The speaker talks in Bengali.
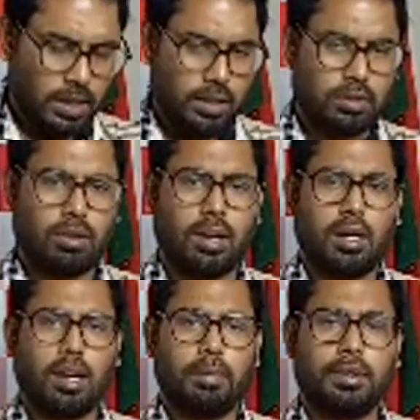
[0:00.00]
সো
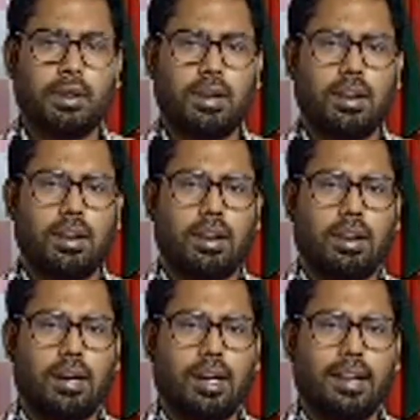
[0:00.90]
uh, আপনারা
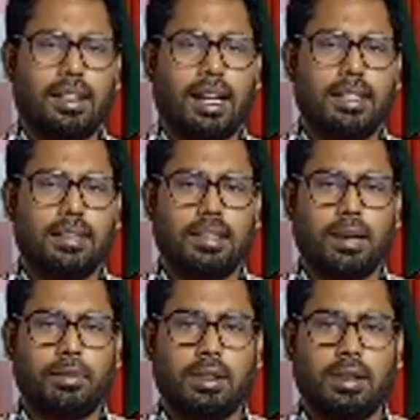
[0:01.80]
uh,
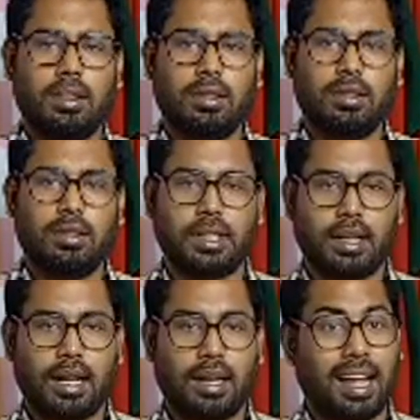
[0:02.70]
আপনারা
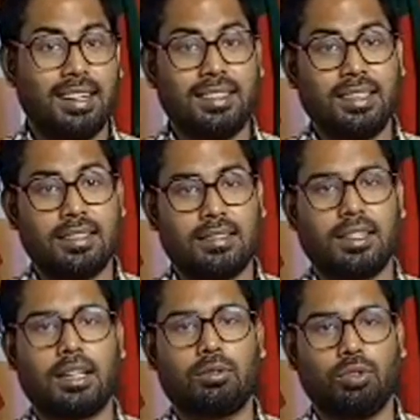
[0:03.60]
যারা আইএলটিএস
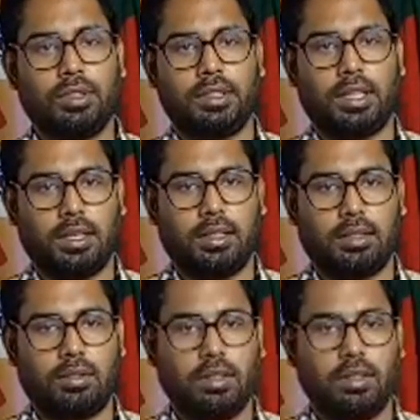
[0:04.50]
যারা করতে চান
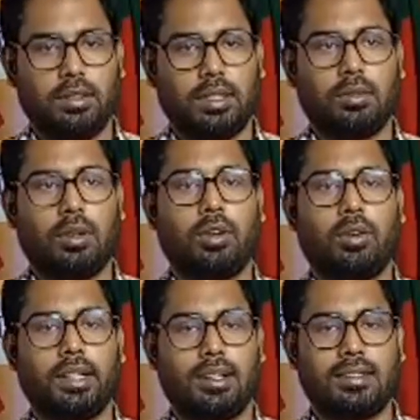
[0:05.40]
এক কথা হলো যারা
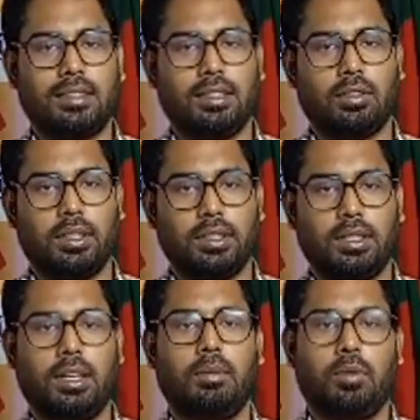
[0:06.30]
অনেকে আছে চিন্তা করে যে
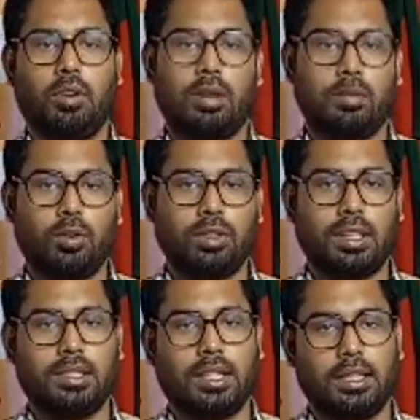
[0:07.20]
হ্যাঁ বলার পরও
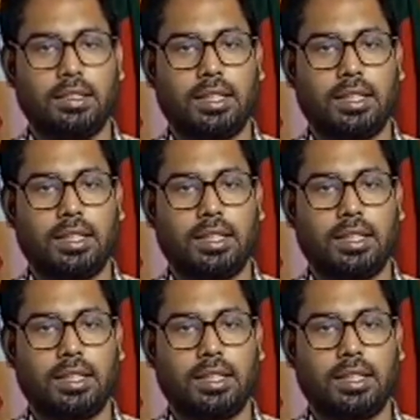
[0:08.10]
যারা জানে যে